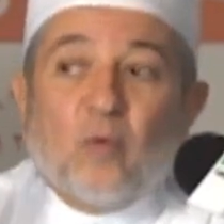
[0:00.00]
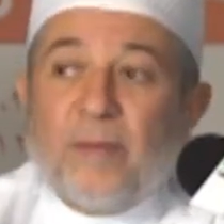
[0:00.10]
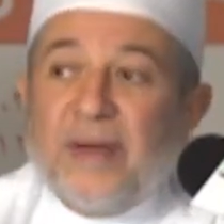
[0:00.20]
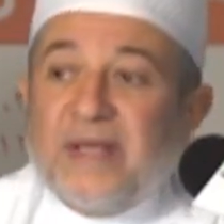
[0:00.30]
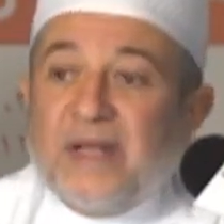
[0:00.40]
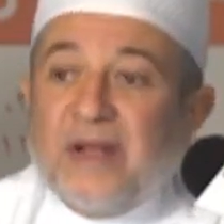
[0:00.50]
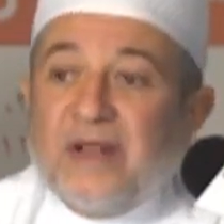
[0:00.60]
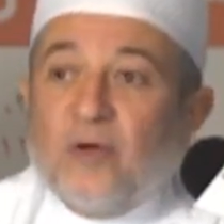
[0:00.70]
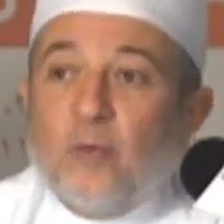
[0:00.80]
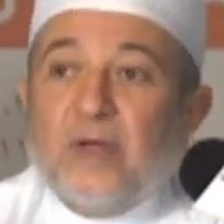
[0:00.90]
وبين
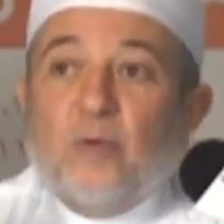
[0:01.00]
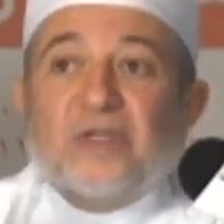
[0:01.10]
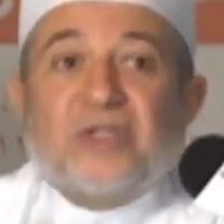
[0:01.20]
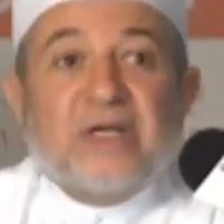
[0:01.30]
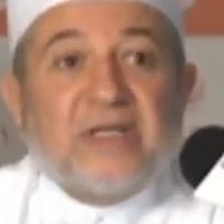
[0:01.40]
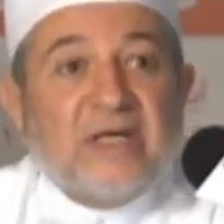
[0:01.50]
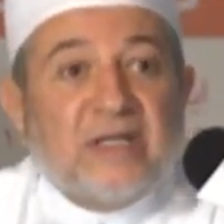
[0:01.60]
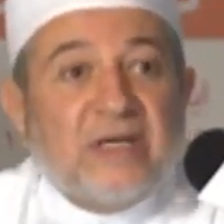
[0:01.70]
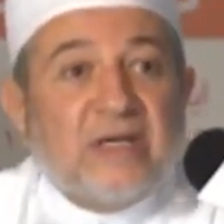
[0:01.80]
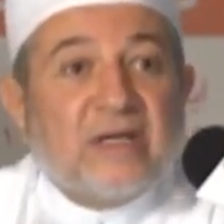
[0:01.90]
رخو
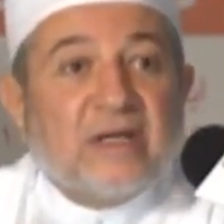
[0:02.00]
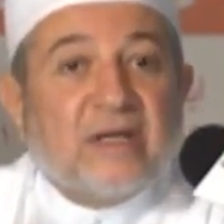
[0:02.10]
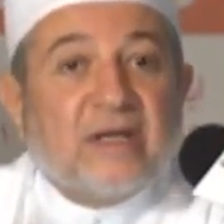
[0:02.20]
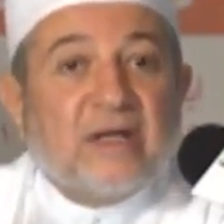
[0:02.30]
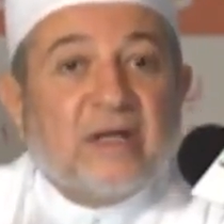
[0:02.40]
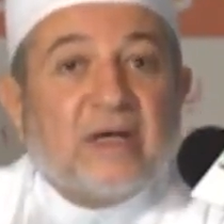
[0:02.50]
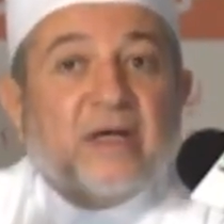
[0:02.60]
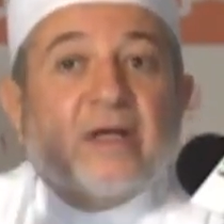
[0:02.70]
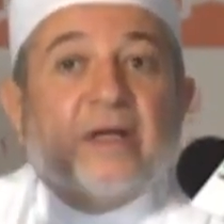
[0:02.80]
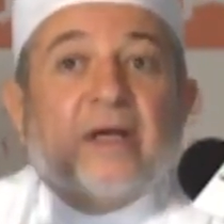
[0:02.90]
والشديد
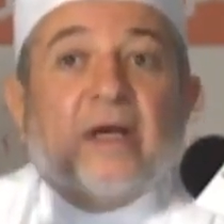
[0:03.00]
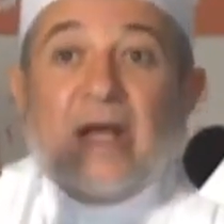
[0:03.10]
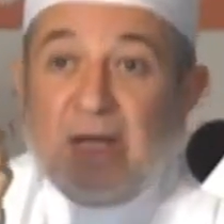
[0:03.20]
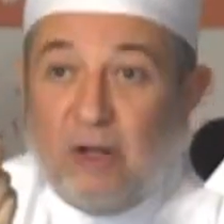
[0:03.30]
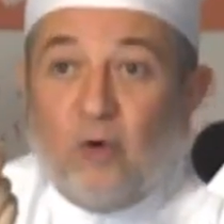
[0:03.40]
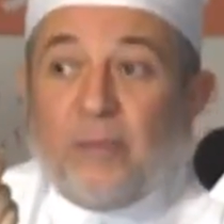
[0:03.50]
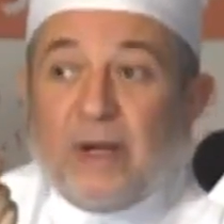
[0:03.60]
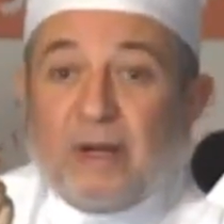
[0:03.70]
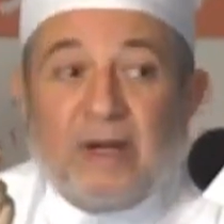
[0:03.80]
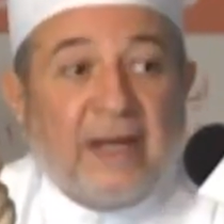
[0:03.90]

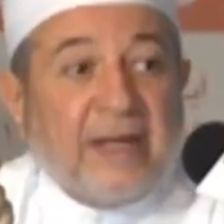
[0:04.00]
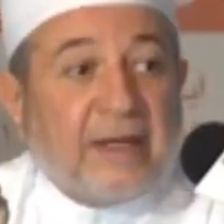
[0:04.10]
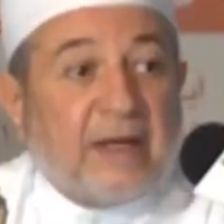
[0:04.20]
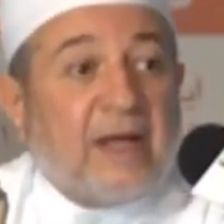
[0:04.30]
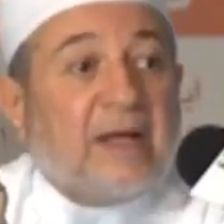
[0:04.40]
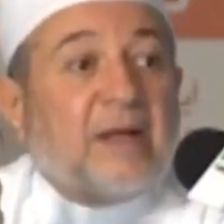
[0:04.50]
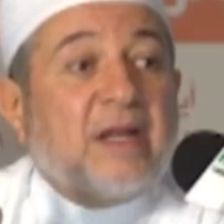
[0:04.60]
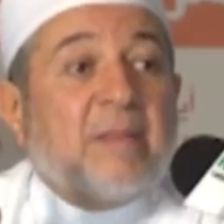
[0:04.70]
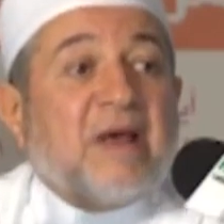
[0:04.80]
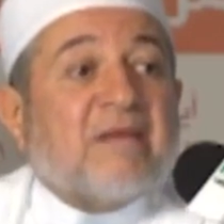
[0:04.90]
عمر العين
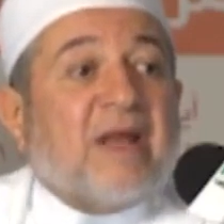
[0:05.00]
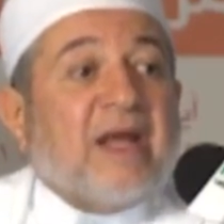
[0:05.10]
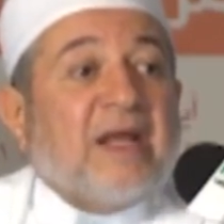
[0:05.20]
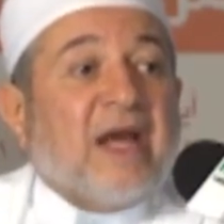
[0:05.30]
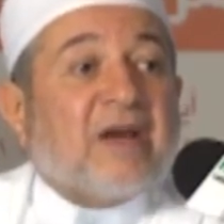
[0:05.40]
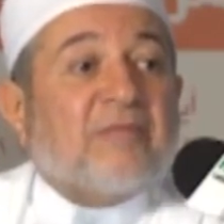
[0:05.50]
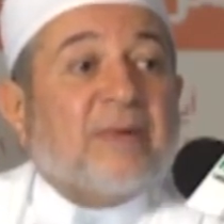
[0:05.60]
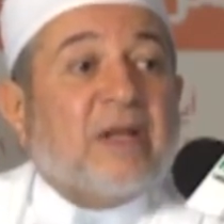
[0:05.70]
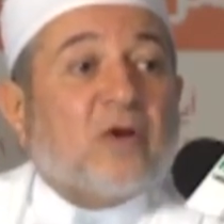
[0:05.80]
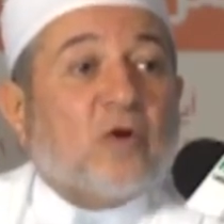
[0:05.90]
لماذا العين حرف
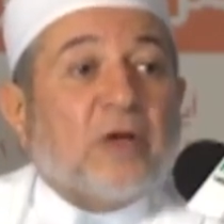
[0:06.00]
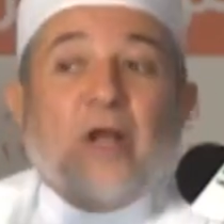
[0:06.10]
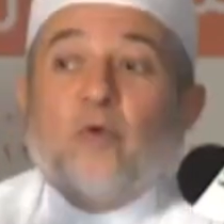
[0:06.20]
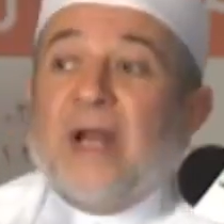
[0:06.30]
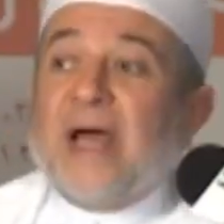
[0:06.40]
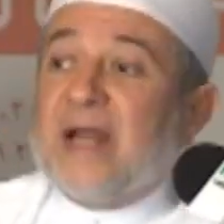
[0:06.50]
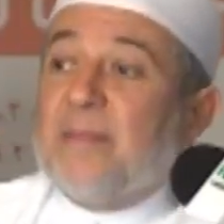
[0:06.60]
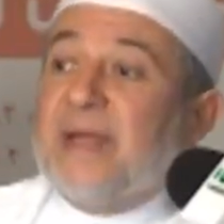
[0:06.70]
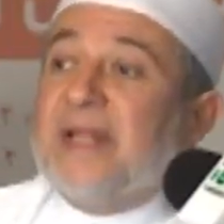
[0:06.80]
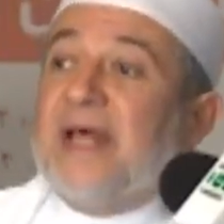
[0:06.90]
بين الرخو نحن
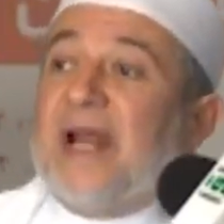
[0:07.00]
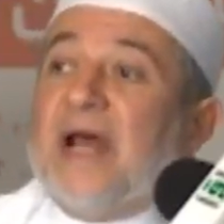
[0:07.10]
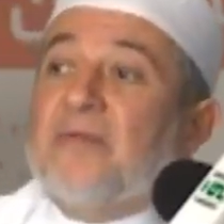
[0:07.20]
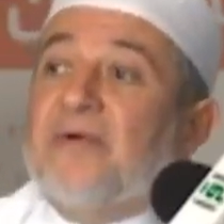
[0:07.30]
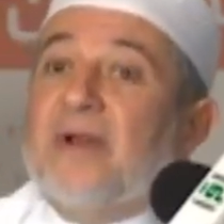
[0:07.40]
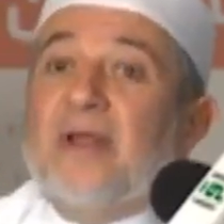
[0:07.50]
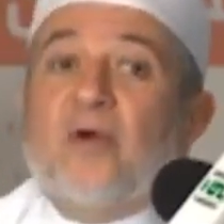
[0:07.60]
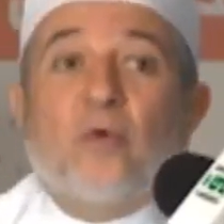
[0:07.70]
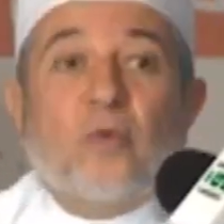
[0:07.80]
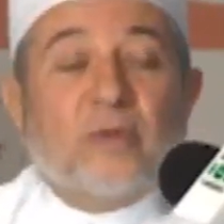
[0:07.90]
نعلم بأن الحرف
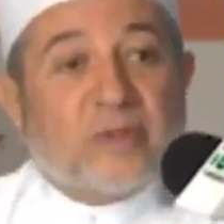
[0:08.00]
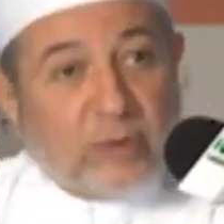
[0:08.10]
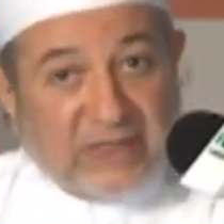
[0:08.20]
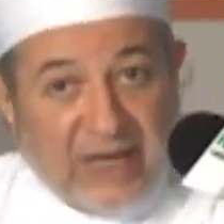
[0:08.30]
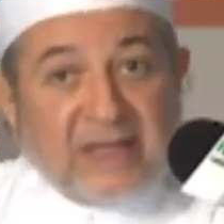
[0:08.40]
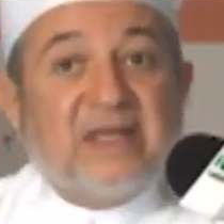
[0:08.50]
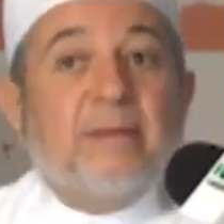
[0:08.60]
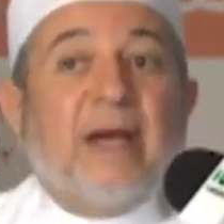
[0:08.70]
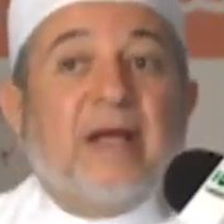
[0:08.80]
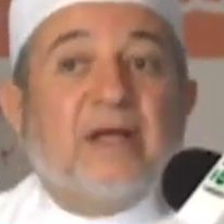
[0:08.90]
الرخو
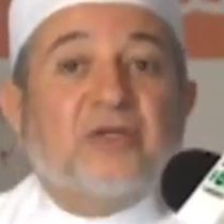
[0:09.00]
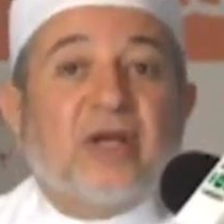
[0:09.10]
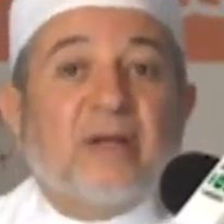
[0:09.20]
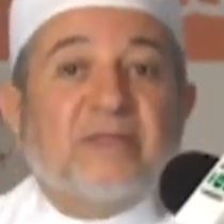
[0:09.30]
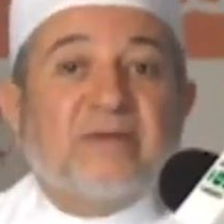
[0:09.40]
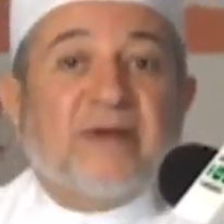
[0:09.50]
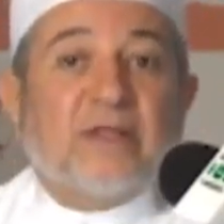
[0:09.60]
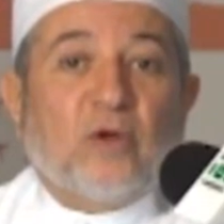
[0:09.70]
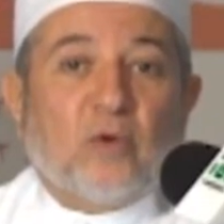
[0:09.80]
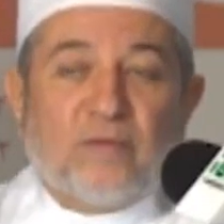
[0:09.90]
وسيأتي معنا إن شاء الله
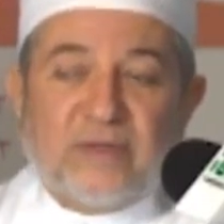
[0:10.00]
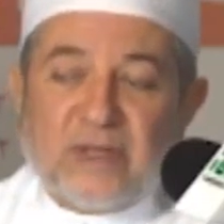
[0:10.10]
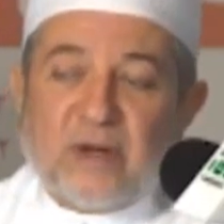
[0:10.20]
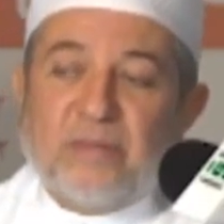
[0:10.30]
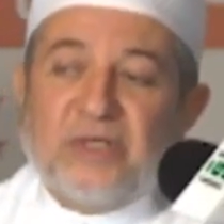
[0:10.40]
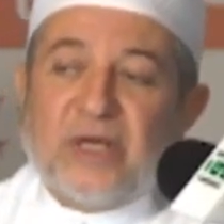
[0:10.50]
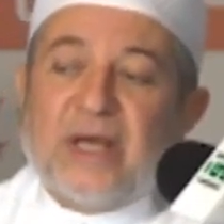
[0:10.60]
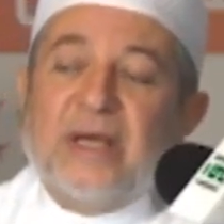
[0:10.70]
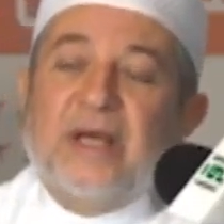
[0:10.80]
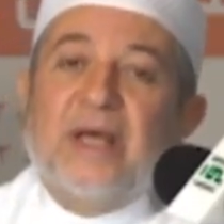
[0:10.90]
بصفات الحروف إذا ربي
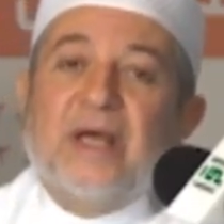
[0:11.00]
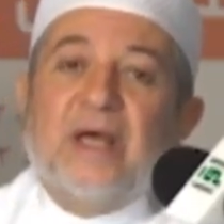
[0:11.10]
شاء